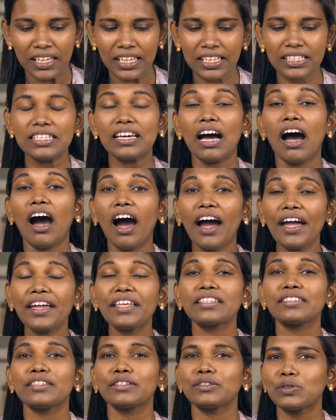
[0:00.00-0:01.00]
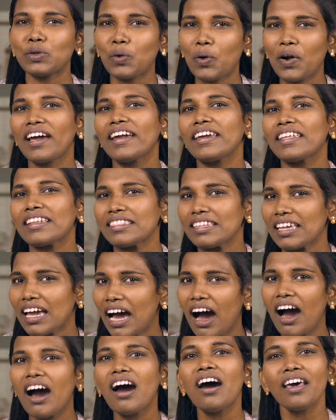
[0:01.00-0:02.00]
இது ஆயிரத்தி தொள்ளாயிரத்தி
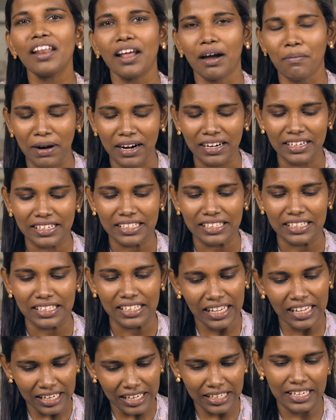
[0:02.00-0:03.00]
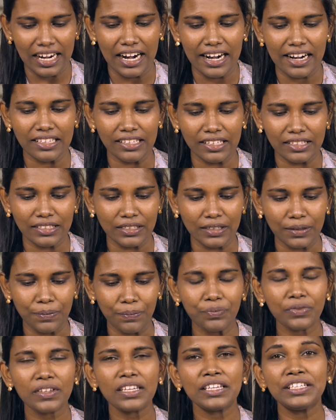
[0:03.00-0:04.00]
ஆறாம் ஆண்டு நடந்தது
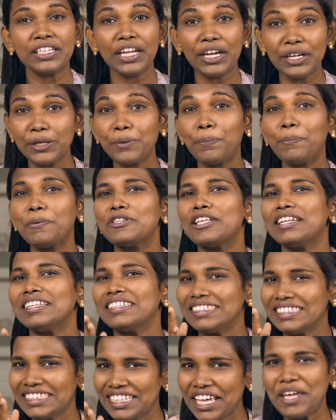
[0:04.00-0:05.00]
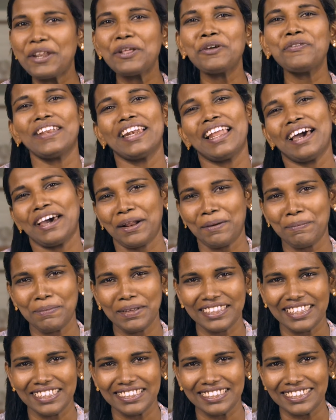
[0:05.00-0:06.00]
எழுப்புதல் தெருவில்
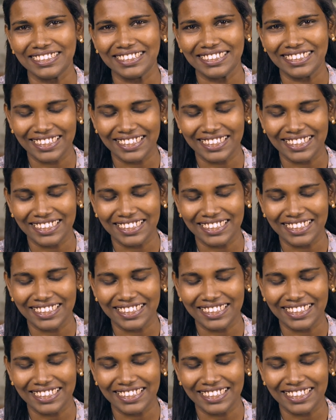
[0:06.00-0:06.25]
ஆரம்பித்தது